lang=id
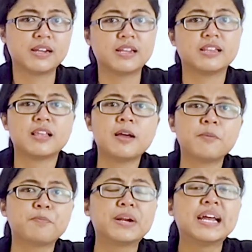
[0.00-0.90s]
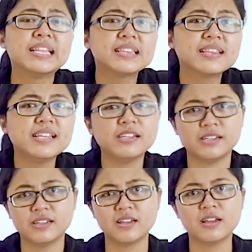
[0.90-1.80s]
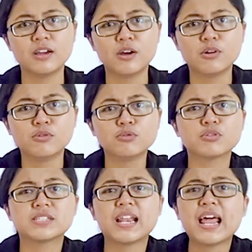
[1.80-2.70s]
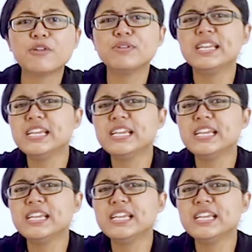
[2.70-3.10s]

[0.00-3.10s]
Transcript: kita berhenti untuk selalu